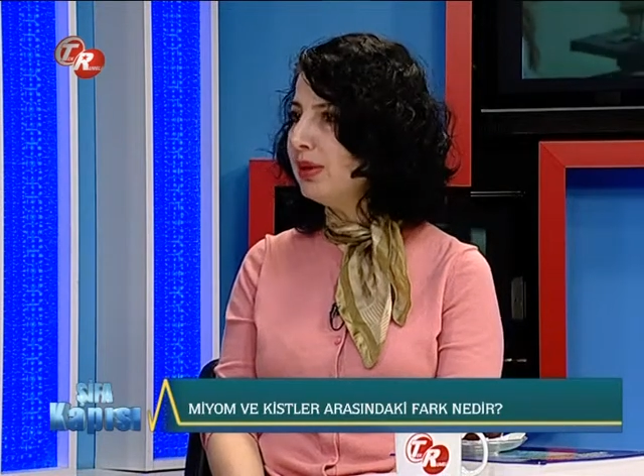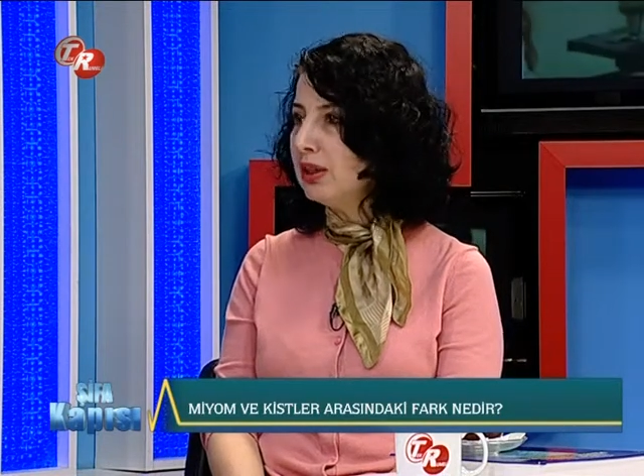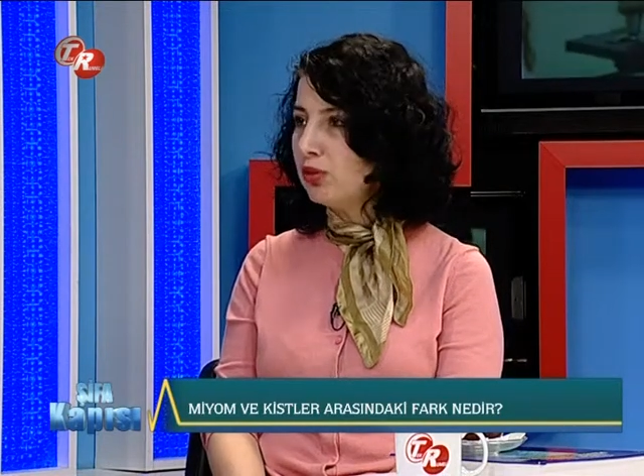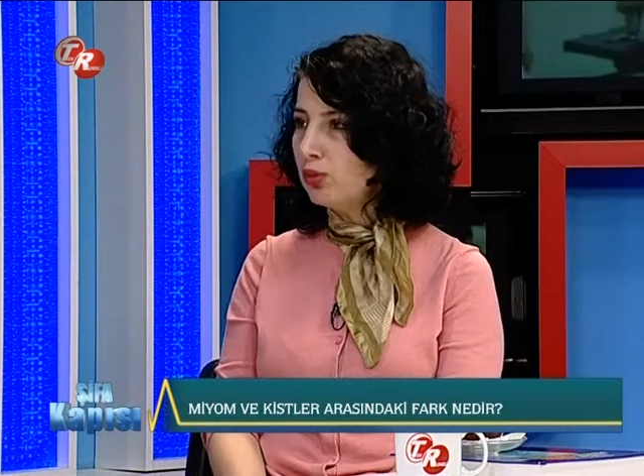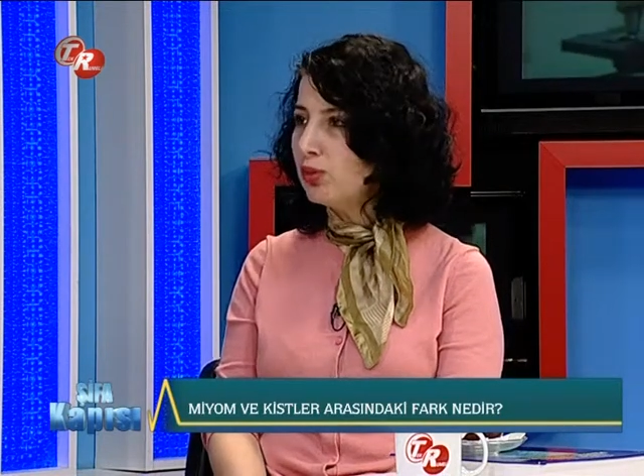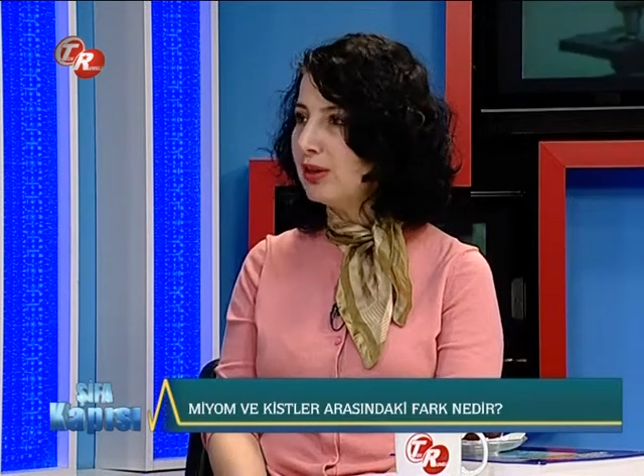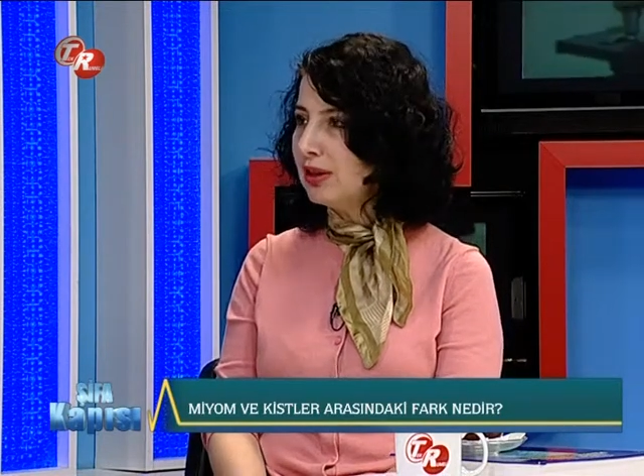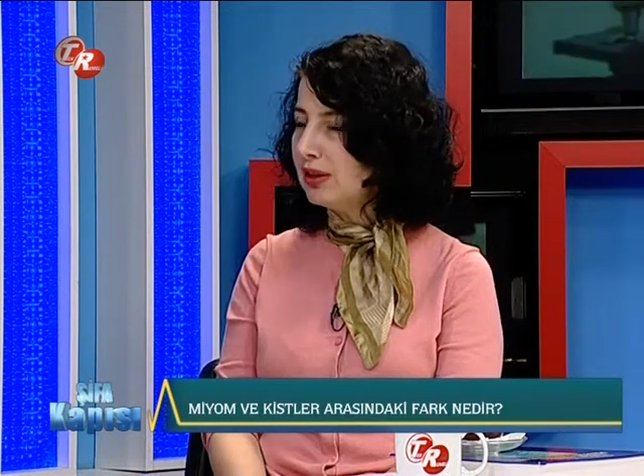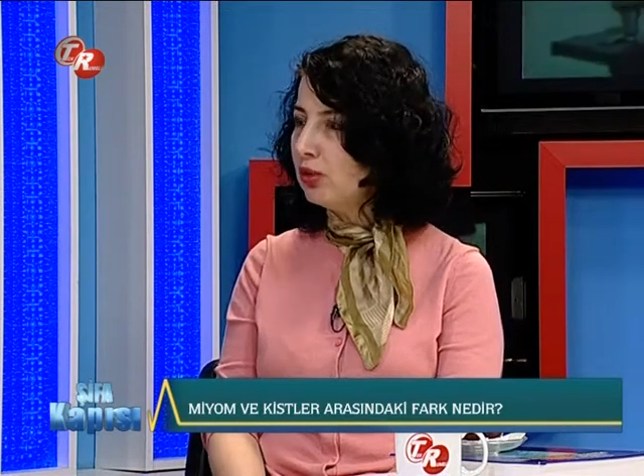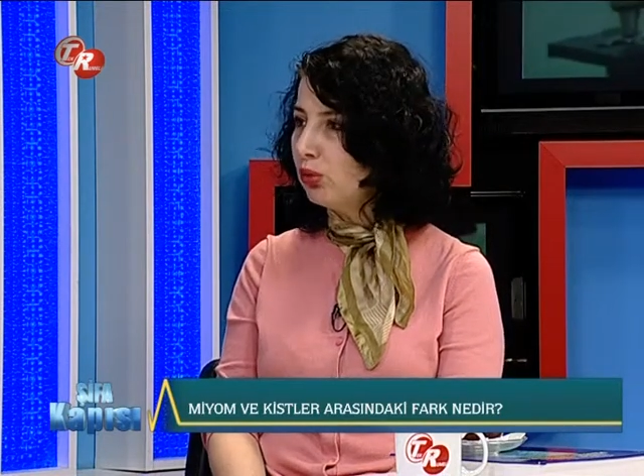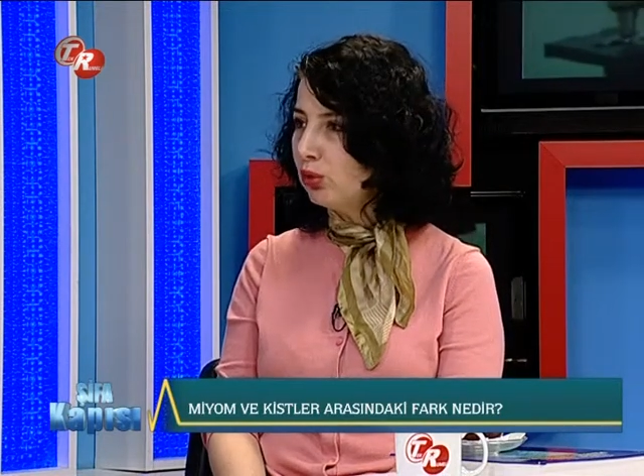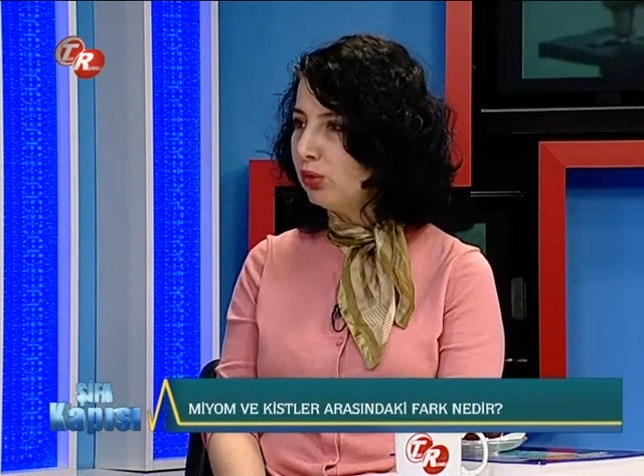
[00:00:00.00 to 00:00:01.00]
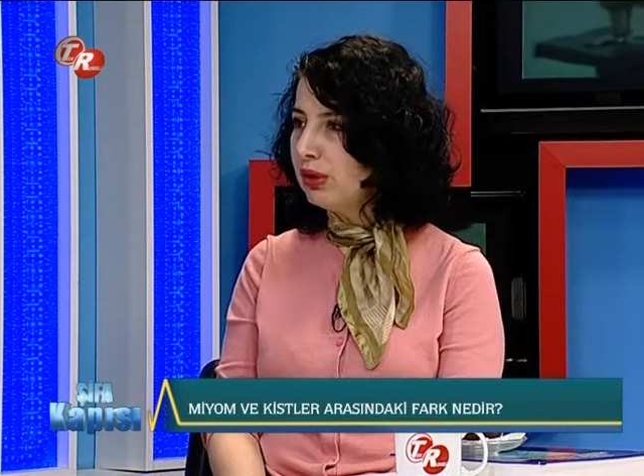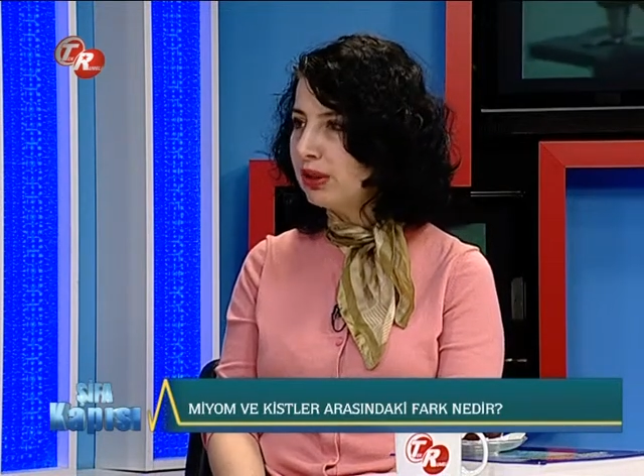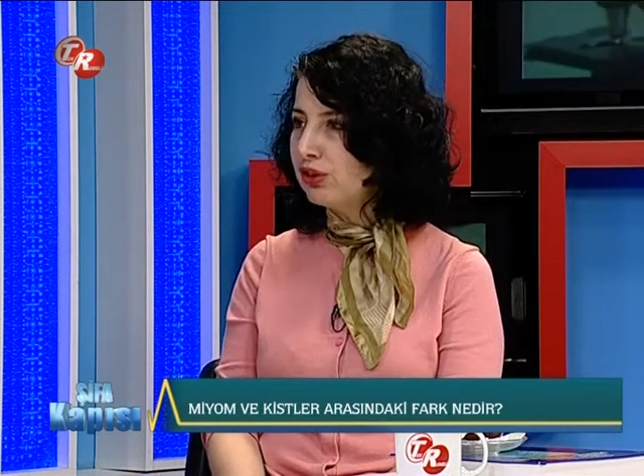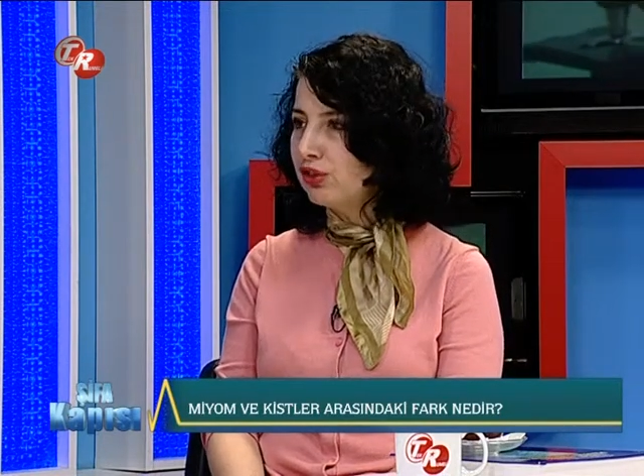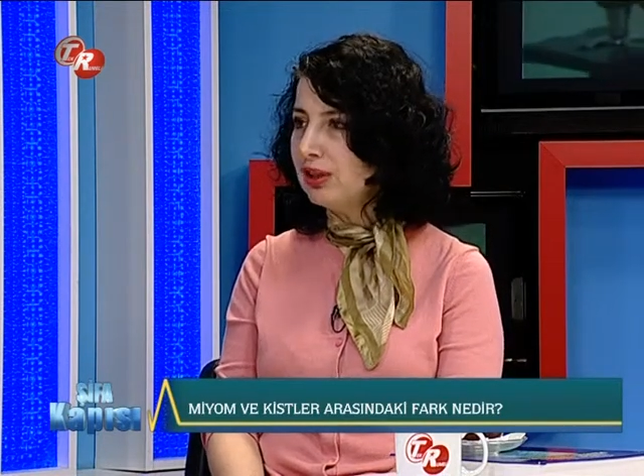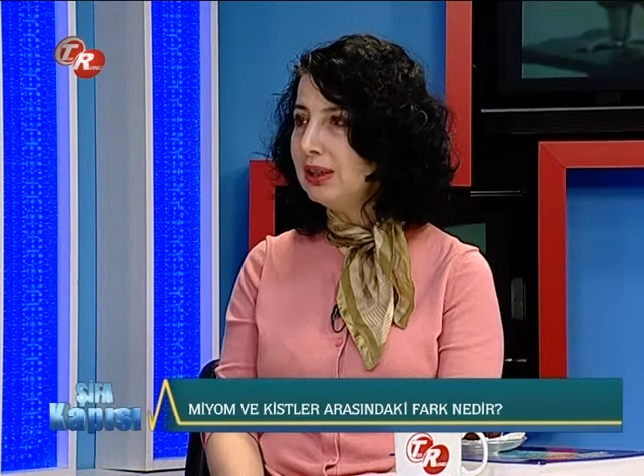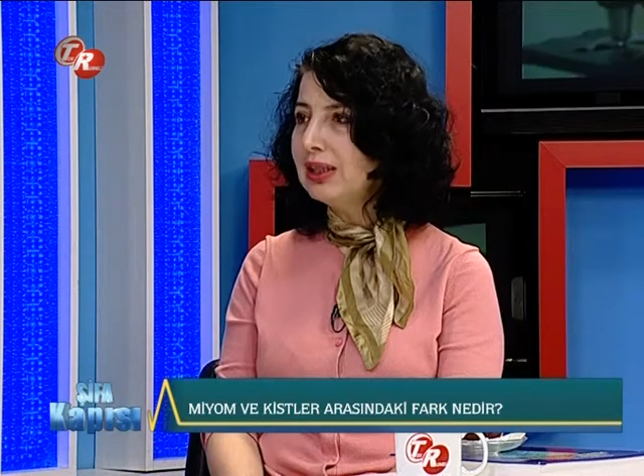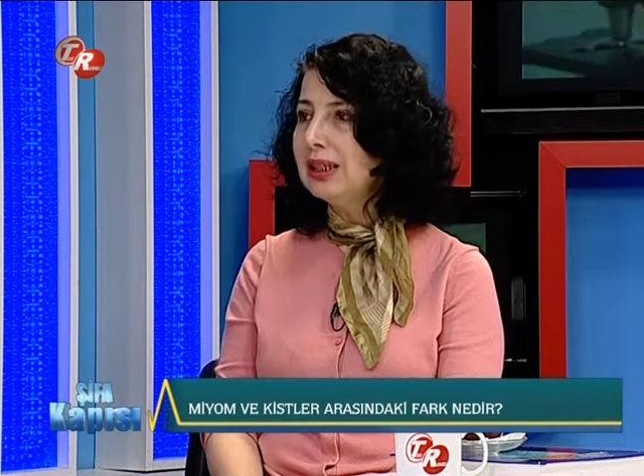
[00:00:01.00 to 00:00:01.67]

yaş üzerinde olduğu için